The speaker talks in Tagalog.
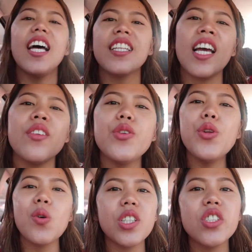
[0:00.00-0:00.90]

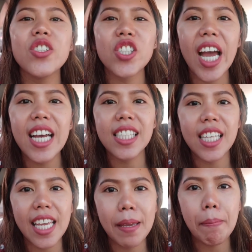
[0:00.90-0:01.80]
Nandun siya
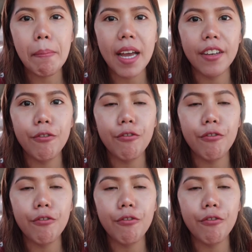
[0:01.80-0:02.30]
sa Ip Man